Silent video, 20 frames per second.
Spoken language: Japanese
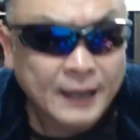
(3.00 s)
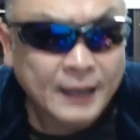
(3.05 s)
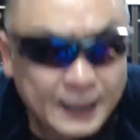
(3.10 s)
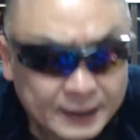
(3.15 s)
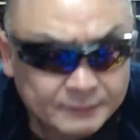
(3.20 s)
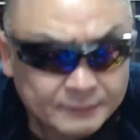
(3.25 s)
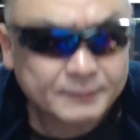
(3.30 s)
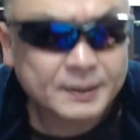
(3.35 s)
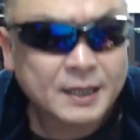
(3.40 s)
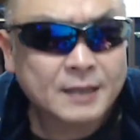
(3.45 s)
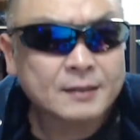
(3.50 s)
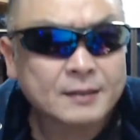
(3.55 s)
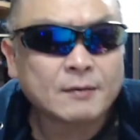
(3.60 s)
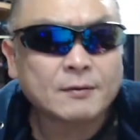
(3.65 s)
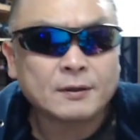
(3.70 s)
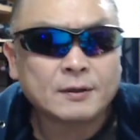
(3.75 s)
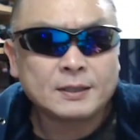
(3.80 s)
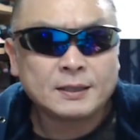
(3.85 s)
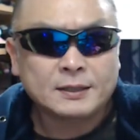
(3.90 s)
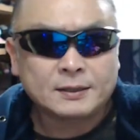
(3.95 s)
はい、皆さ
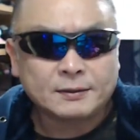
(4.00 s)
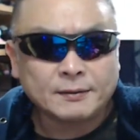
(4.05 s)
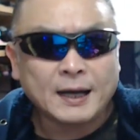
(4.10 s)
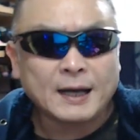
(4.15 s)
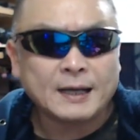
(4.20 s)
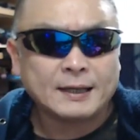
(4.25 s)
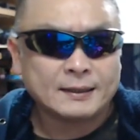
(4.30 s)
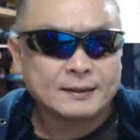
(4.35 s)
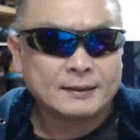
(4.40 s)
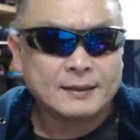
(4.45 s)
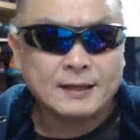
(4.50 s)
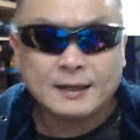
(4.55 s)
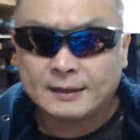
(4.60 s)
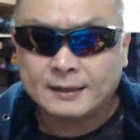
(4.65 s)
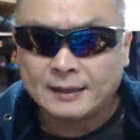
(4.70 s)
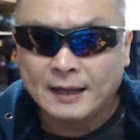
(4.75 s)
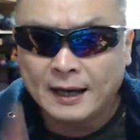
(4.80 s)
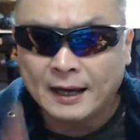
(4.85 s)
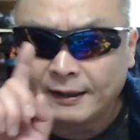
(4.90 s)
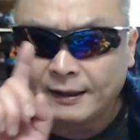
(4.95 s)
んこんにちは。元
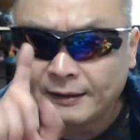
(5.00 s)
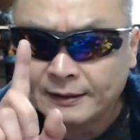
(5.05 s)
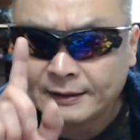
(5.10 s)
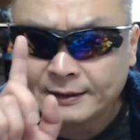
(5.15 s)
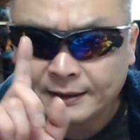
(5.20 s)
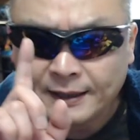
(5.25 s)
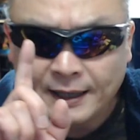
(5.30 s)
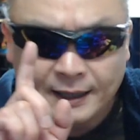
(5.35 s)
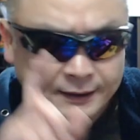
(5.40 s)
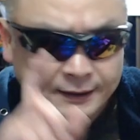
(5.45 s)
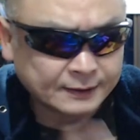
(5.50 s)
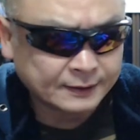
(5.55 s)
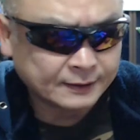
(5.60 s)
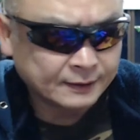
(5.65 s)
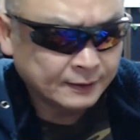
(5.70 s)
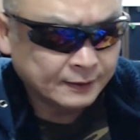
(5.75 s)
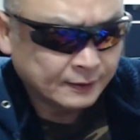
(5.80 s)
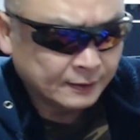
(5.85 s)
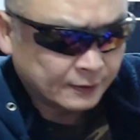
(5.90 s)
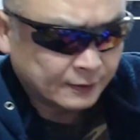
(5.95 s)
気なおじいで
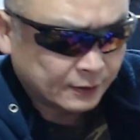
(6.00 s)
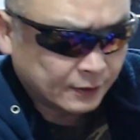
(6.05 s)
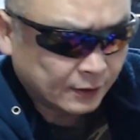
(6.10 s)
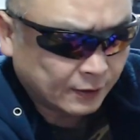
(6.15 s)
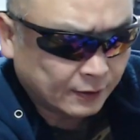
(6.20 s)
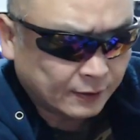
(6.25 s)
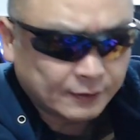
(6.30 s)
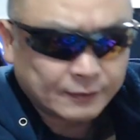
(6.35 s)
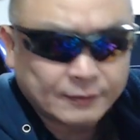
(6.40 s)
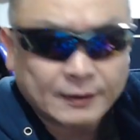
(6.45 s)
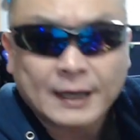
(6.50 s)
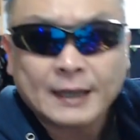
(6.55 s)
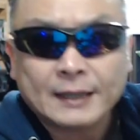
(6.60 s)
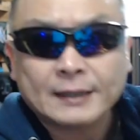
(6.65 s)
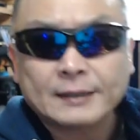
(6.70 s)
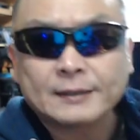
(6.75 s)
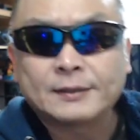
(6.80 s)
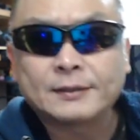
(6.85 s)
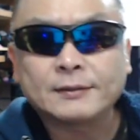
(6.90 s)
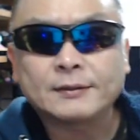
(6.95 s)
す。今日
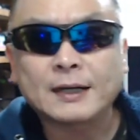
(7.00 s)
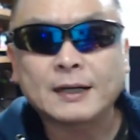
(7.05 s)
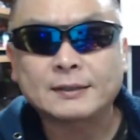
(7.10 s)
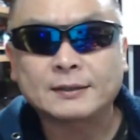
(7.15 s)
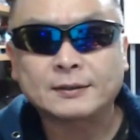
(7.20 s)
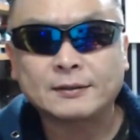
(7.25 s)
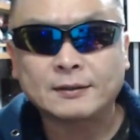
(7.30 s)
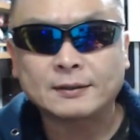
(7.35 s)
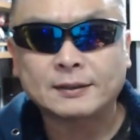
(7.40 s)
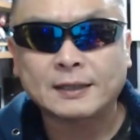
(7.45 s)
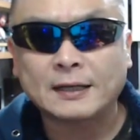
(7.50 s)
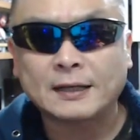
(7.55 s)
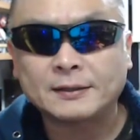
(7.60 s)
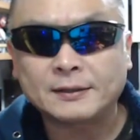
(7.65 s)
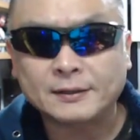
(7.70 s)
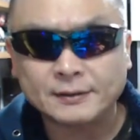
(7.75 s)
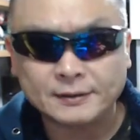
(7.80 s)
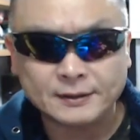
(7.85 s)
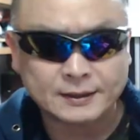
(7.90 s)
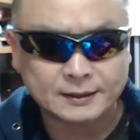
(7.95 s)
は10月の
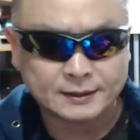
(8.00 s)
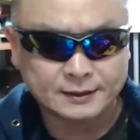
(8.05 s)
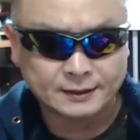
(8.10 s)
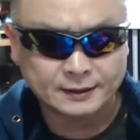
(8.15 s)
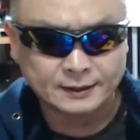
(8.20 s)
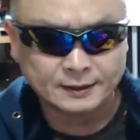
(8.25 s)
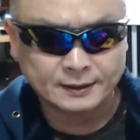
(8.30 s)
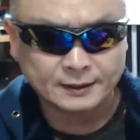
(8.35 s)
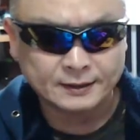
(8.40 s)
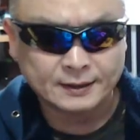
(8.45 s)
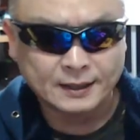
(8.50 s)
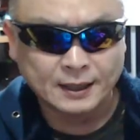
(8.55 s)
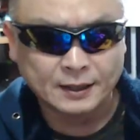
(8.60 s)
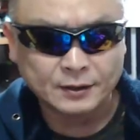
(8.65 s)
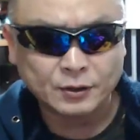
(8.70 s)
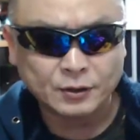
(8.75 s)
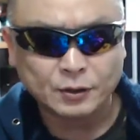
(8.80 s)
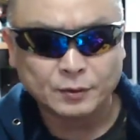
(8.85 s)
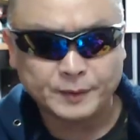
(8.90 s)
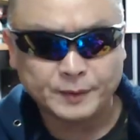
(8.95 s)
30日
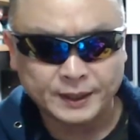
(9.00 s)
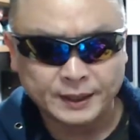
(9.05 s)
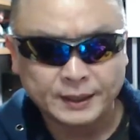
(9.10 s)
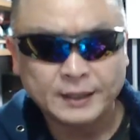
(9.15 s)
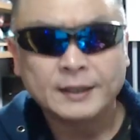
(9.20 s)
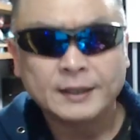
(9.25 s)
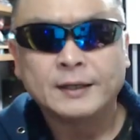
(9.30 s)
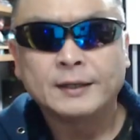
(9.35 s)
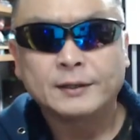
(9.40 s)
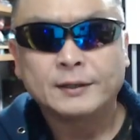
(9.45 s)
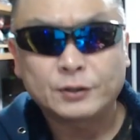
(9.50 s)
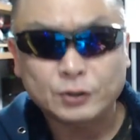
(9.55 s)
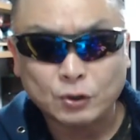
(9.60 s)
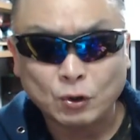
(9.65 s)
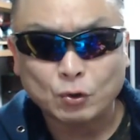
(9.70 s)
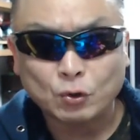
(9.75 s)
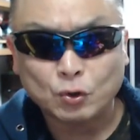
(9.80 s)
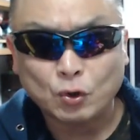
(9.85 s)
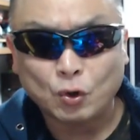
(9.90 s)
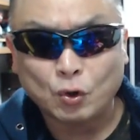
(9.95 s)
火曜日、時
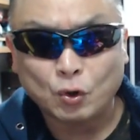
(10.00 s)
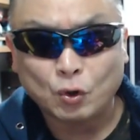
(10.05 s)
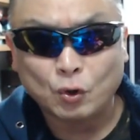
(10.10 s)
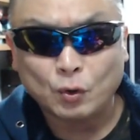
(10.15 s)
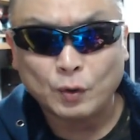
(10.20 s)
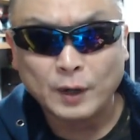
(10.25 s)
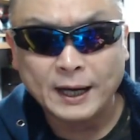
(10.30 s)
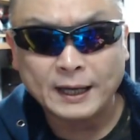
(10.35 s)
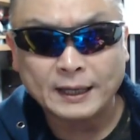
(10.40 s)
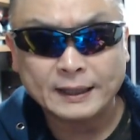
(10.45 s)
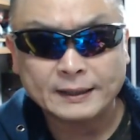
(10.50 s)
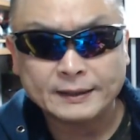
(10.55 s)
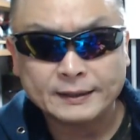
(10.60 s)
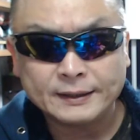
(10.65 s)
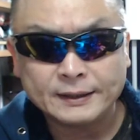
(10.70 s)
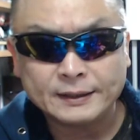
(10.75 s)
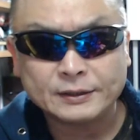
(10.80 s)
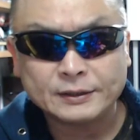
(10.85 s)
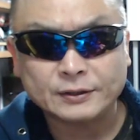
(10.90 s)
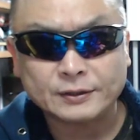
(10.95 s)
刻の方は
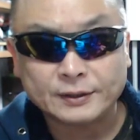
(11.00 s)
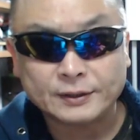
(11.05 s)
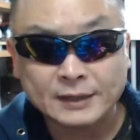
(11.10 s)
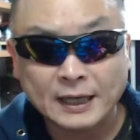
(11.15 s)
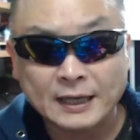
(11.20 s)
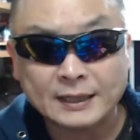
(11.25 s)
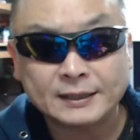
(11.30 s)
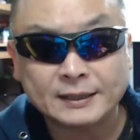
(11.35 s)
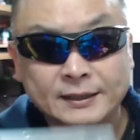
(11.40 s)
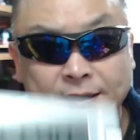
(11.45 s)
23